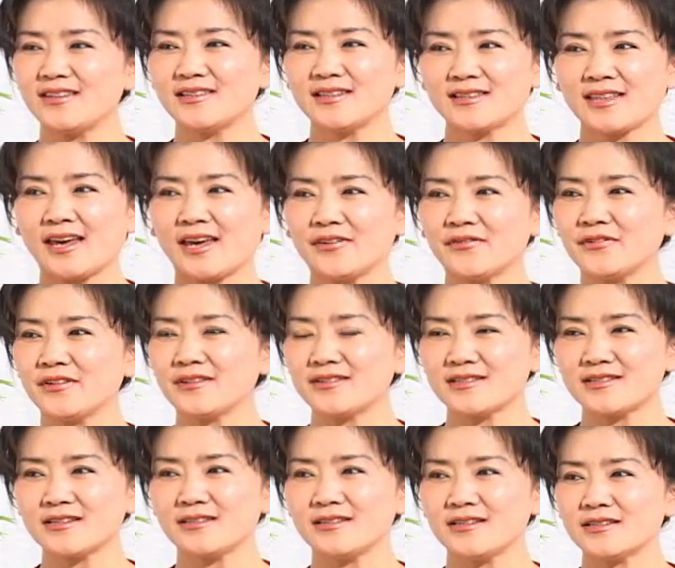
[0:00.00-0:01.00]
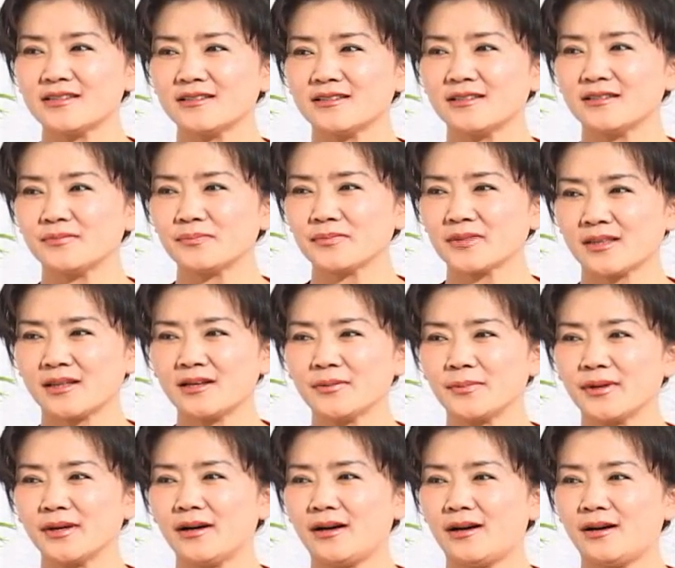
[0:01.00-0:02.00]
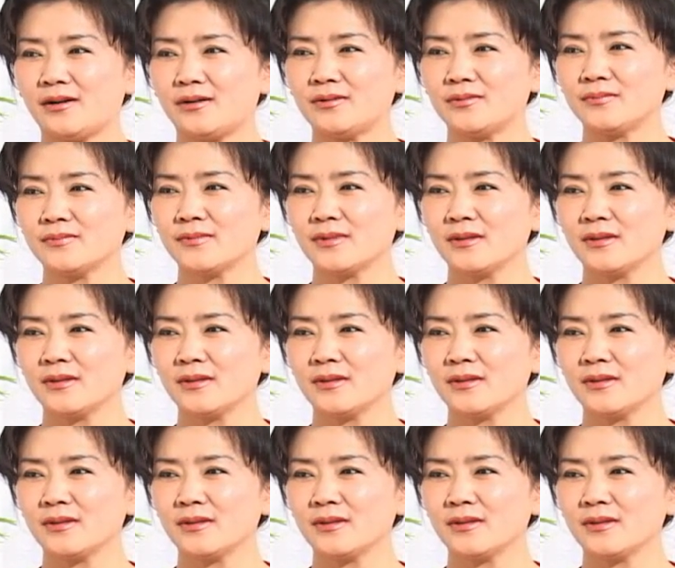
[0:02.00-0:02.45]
到您的台风真的是特别好。